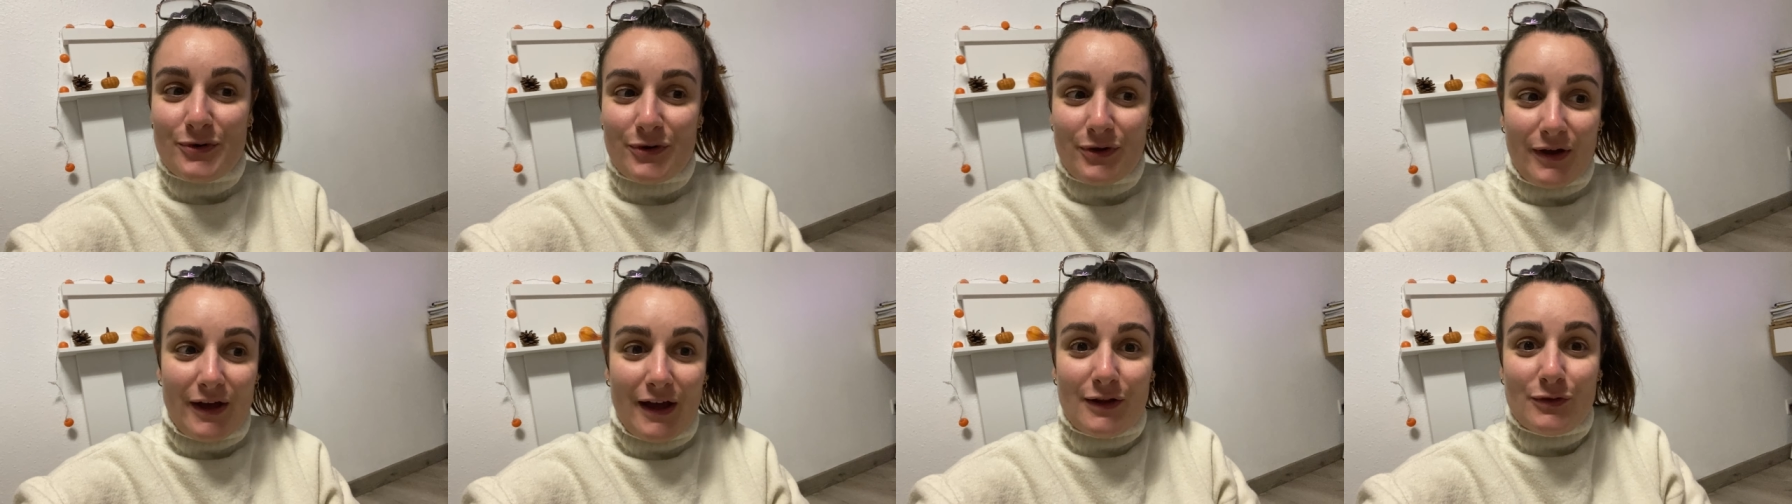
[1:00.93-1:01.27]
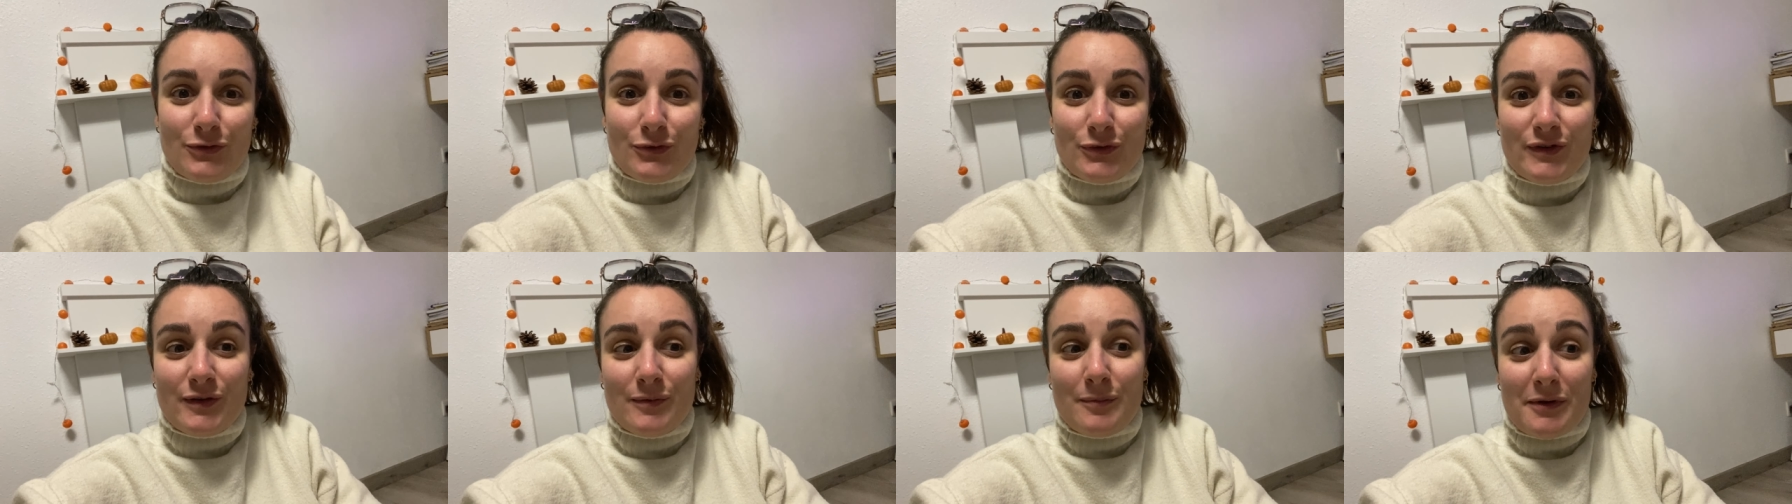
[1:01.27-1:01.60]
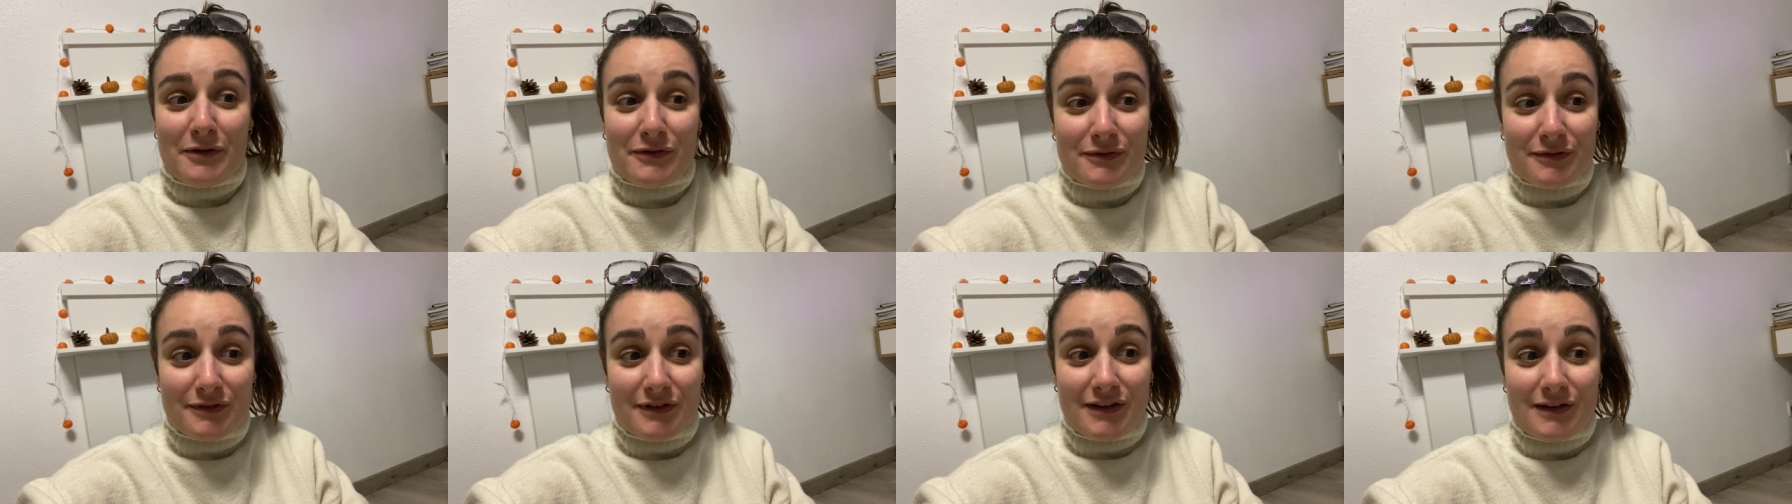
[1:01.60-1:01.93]
au cœur à toutes ces
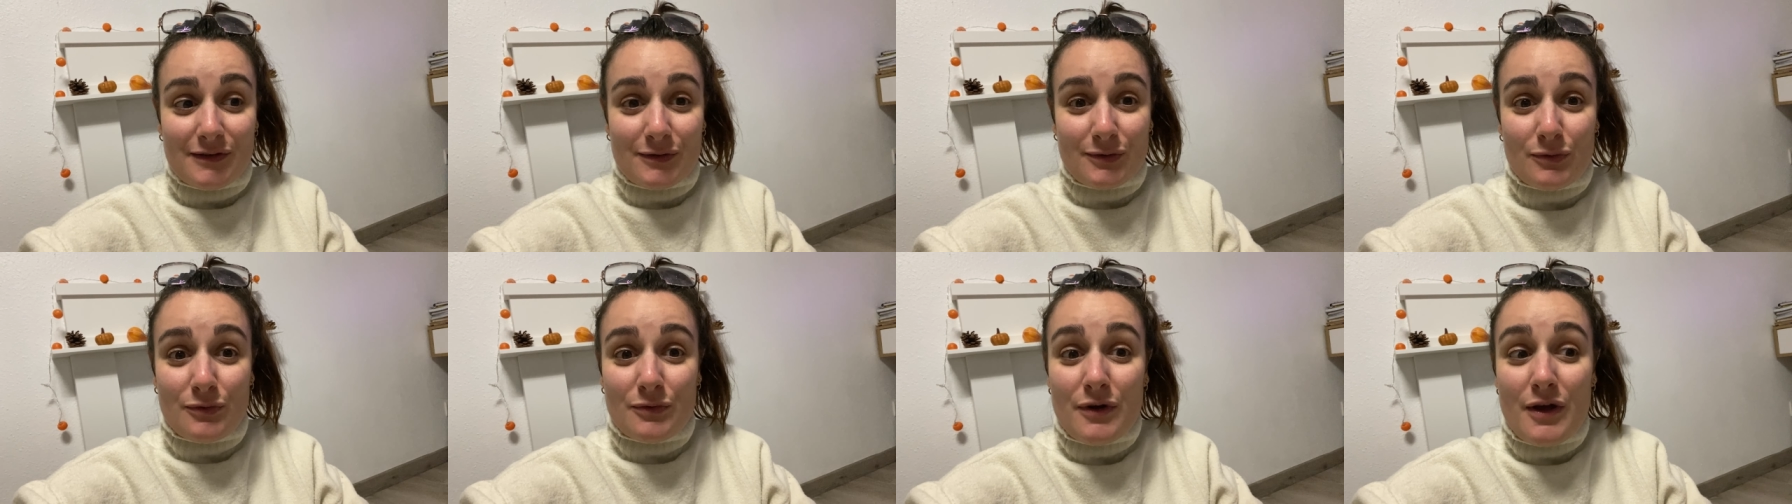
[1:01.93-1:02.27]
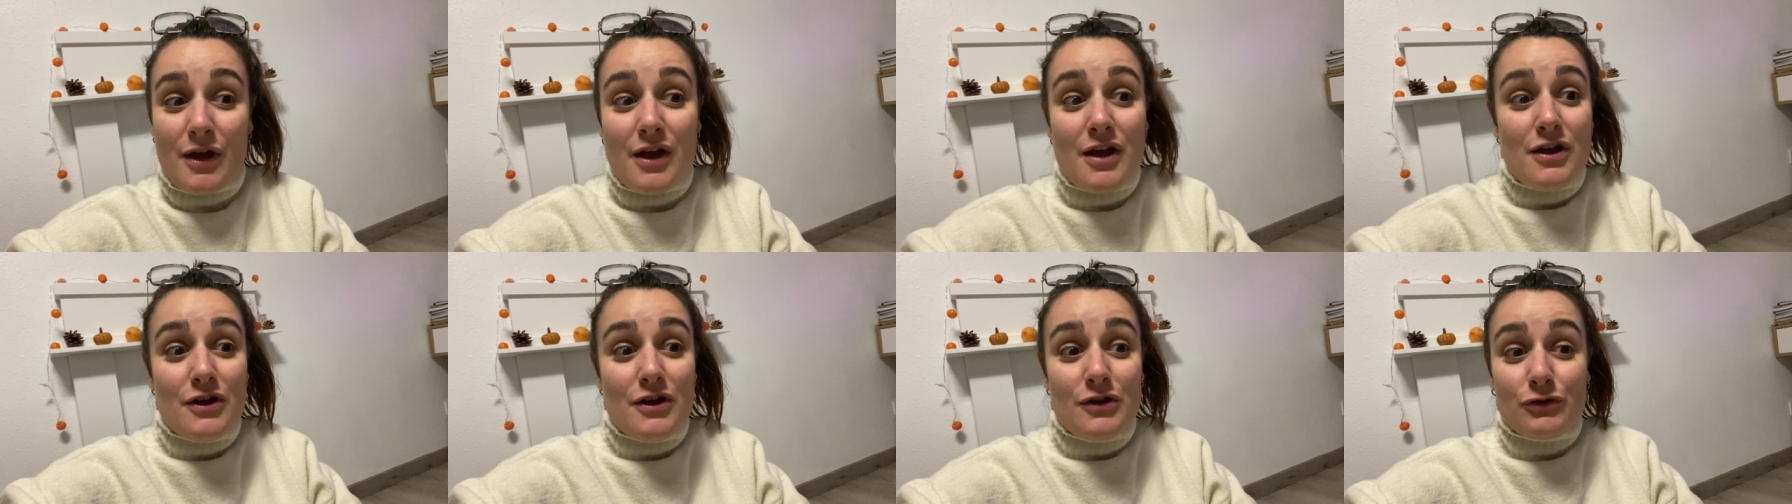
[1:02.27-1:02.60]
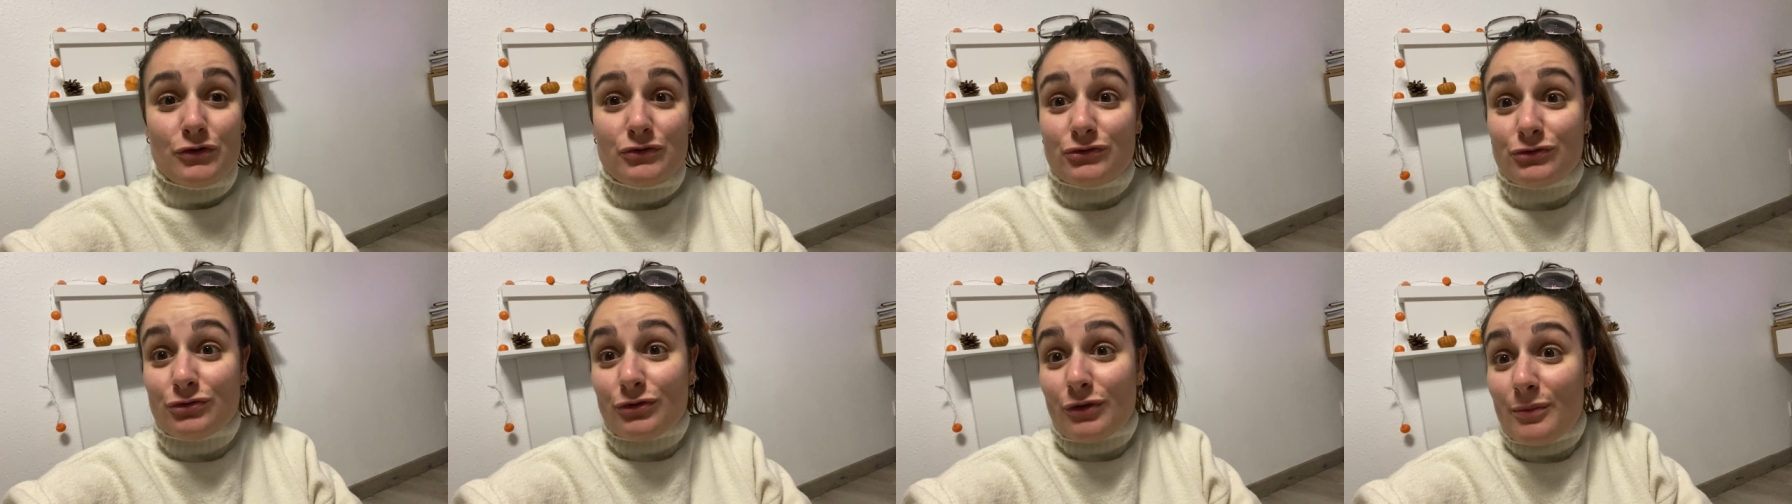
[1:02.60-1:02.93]
personnes qui seront
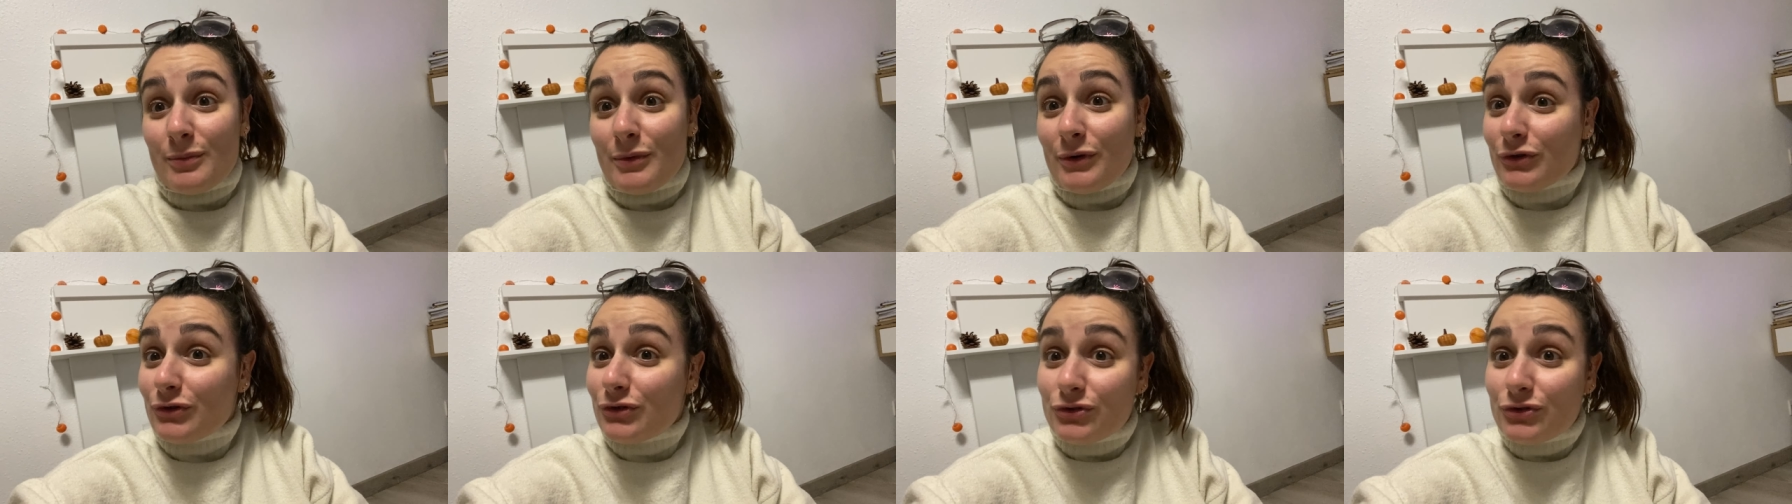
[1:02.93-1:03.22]
sûrement